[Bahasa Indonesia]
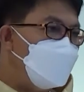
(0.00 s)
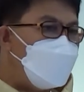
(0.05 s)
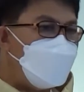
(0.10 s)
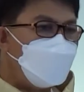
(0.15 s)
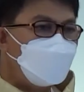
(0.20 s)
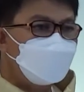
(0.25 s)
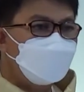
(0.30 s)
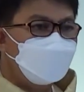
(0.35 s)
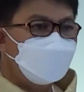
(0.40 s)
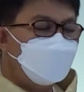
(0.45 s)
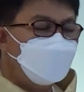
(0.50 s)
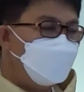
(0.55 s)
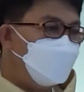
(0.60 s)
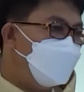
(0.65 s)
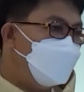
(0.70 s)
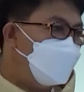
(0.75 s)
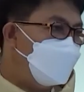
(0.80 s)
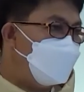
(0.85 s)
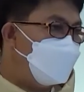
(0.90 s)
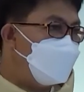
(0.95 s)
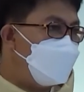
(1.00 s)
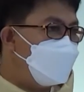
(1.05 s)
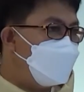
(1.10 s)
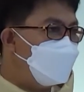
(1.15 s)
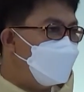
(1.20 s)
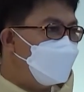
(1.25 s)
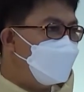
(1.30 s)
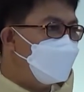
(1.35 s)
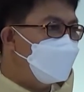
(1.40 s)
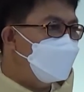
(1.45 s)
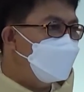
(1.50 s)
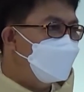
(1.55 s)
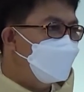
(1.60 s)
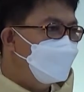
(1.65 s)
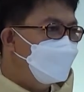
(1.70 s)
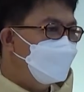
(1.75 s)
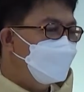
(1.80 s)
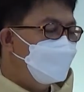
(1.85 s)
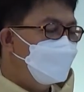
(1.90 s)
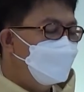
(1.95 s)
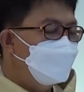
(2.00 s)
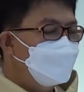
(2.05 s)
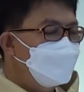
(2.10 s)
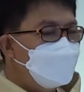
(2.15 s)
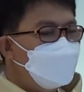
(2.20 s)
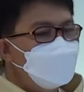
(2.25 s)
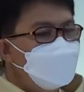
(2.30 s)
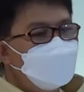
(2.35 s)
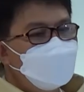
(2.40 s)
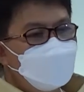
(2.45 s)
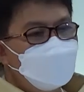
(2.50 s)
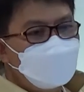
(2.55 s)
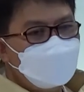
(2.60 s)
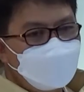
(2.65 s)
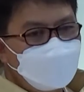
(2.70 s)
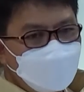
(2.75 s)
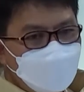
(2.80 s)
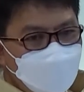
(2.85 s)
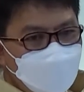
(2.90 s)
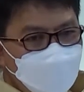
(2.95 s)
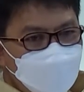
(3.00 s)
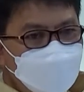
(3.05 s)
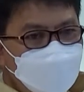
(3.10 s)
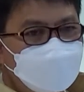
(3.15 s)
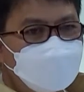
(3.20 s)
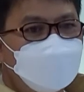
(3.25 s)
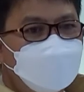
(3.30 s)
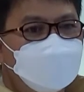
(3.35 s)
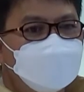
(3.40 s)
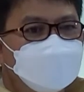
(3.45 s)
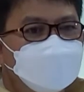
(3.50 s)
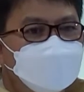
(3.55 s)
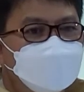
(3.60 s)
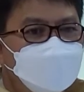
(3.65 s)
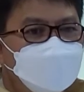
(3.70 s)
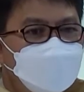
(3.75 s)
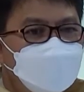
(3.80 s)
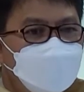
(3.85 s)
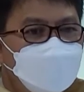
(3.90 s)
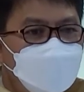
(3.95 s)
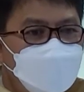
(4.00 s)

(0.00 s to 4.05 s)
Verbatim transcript: Aku selama ini, anakku setelah sekian